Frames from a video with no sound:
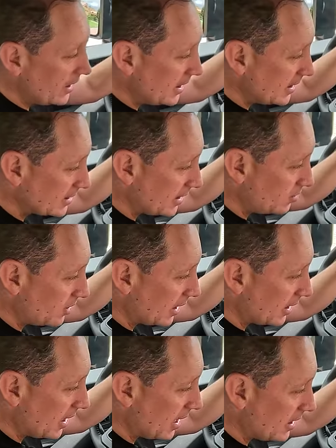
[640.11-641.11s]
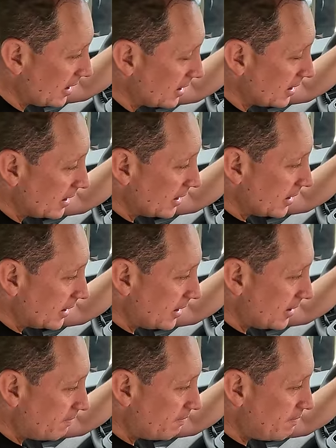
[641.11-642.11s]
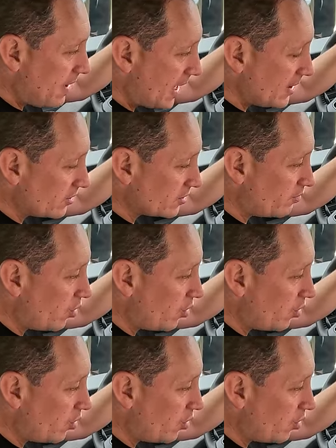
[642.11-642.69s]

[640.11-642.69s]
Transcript: Y en este lugar hay eh, varios